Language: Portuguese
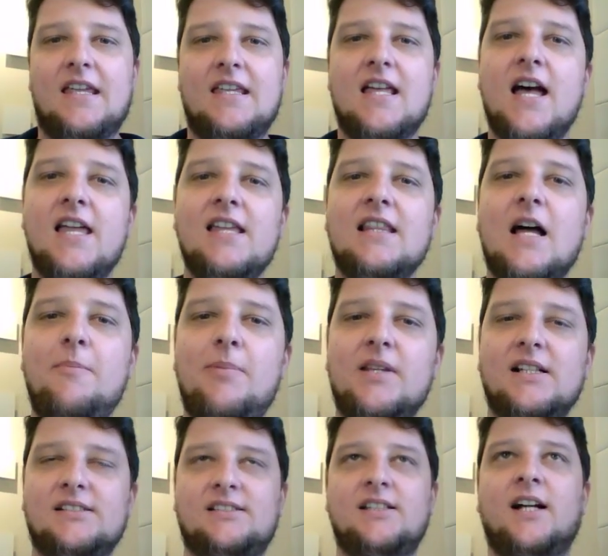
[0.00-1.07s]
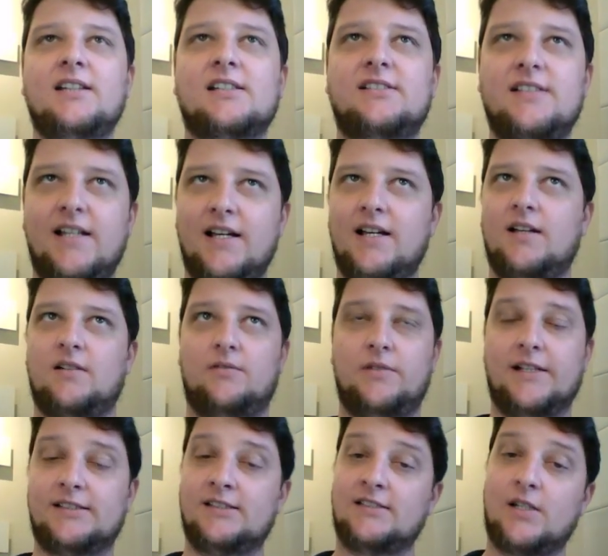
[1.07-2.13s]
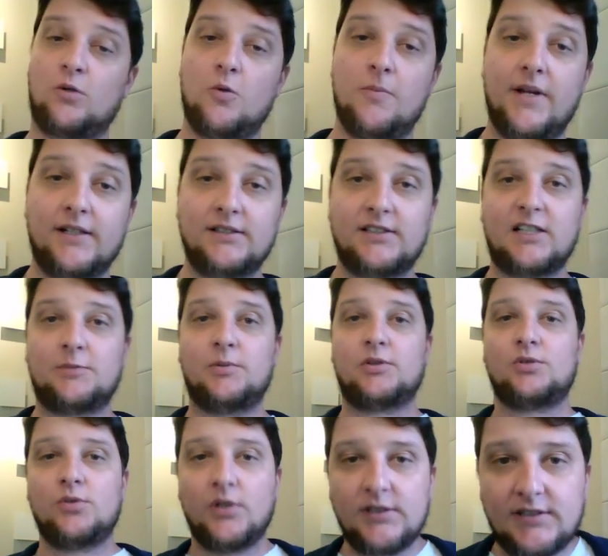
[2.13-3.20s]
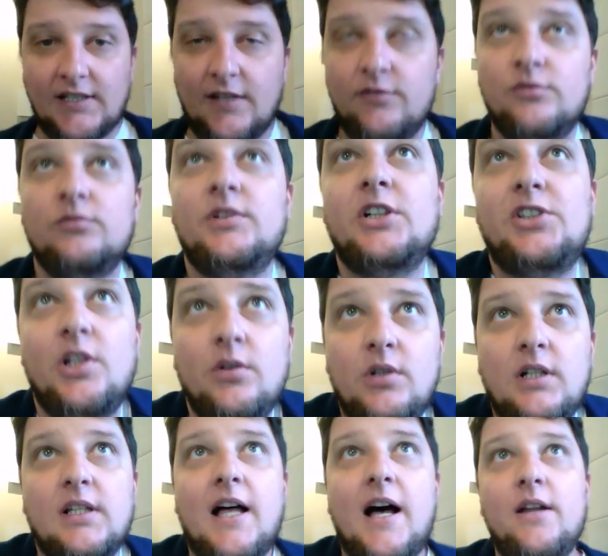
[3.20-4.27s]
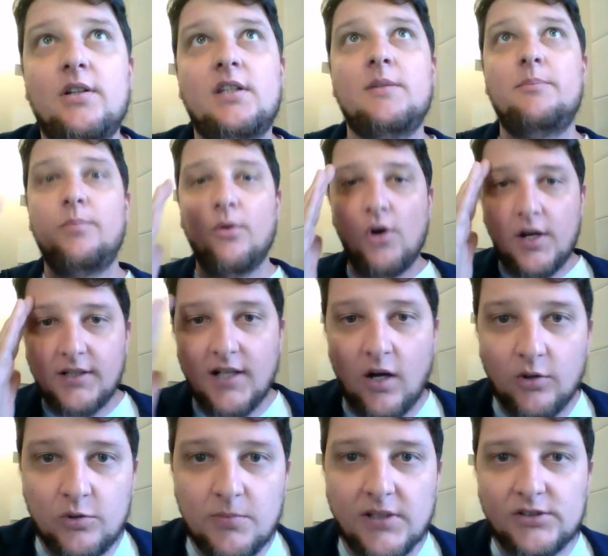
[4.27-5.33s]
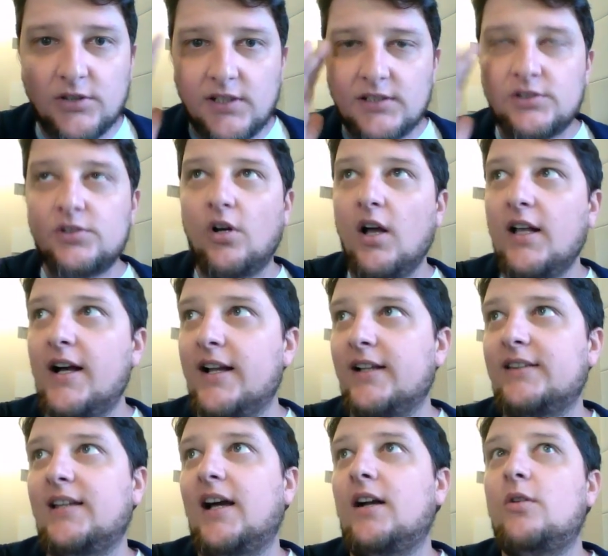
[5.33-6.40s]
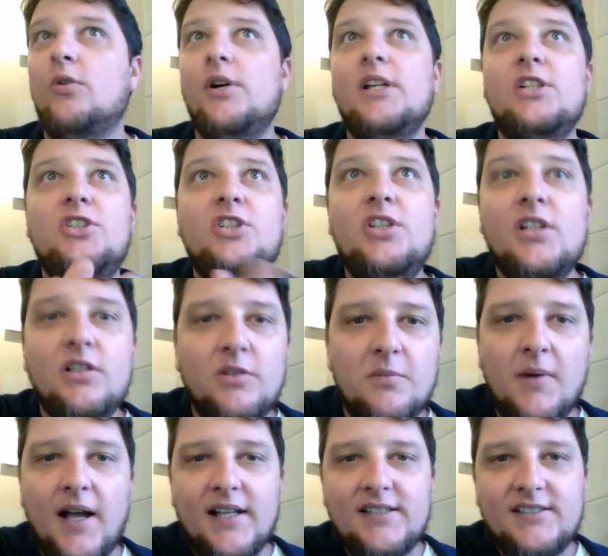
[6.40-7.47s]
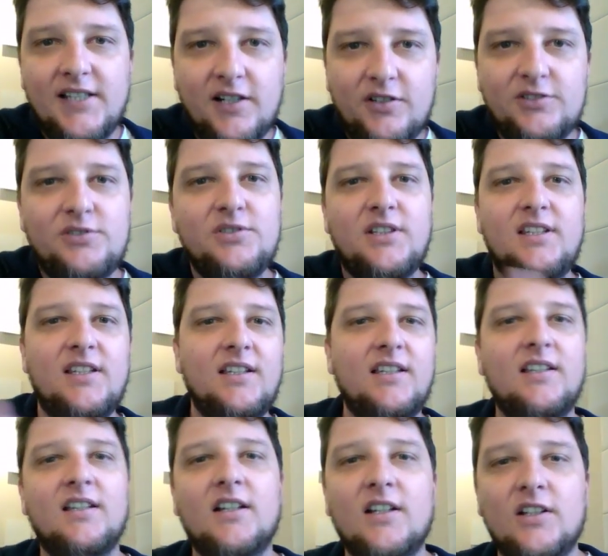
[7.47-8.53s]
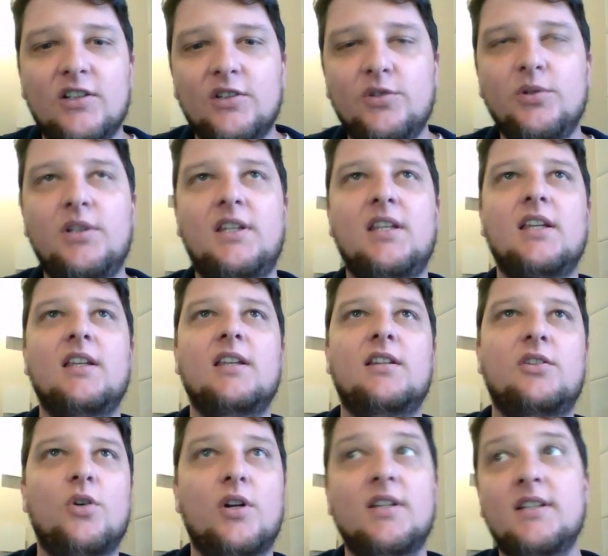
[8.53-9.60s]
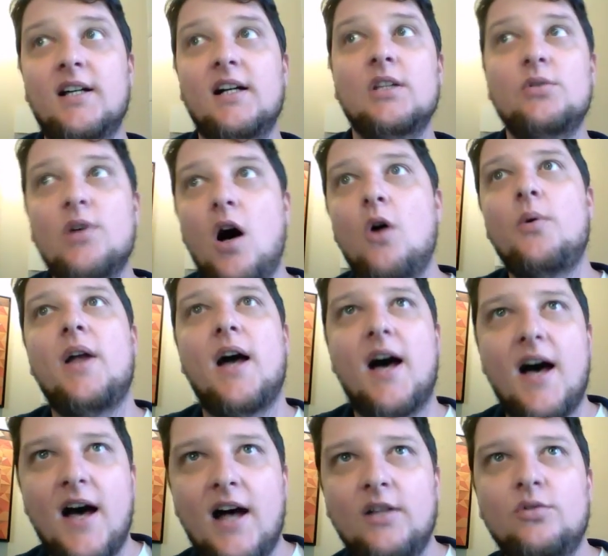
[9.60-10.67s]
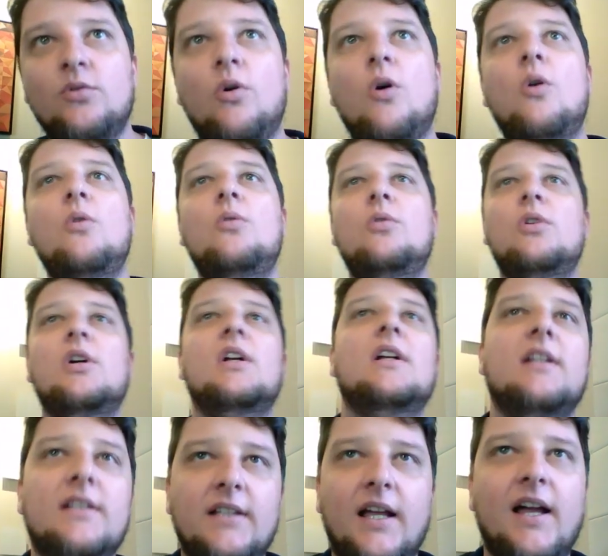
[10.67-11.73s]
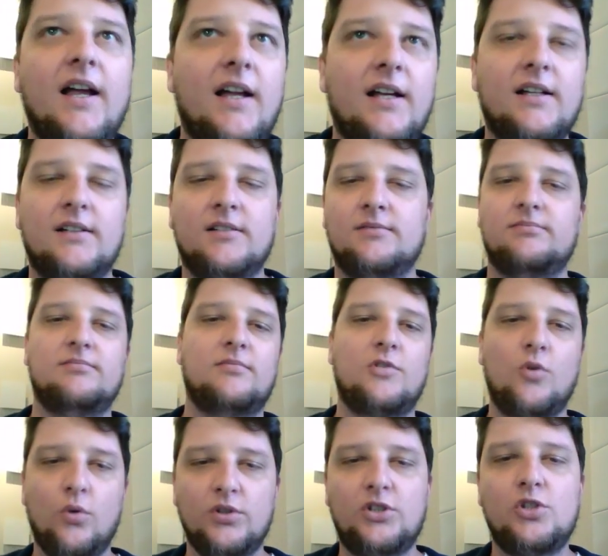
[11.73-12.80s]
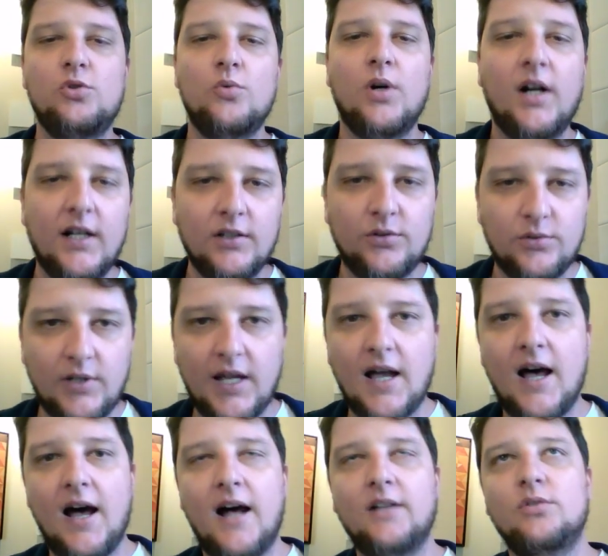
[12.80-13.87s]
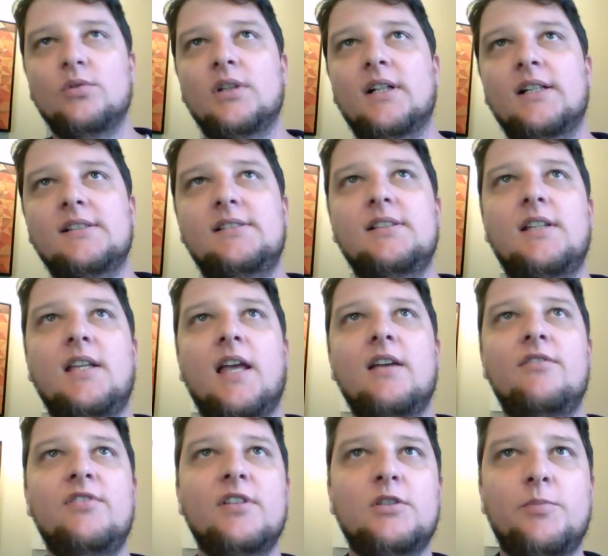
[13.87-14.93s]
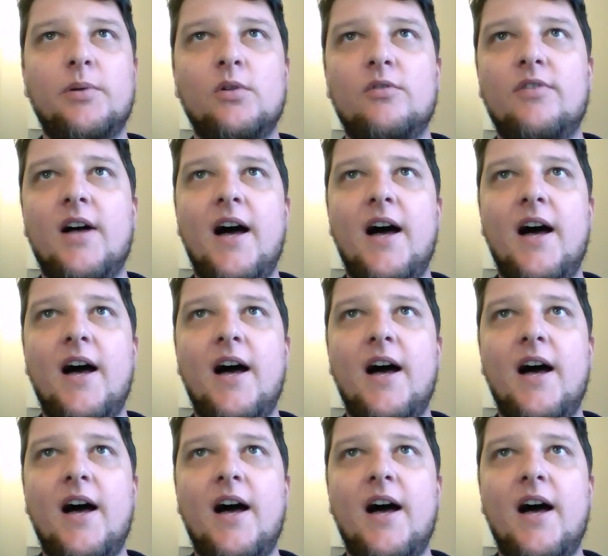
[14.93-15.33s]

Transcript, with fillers: E aí, lá pelas tantas, né, nesses argumentos que as pessoas estavam deixando claro que, pô, Arnaldo, mas olha só, cara, tá corrigindo mais erros do que, do que tornando algo errado ou, né, continuando errado um lance revisto pelo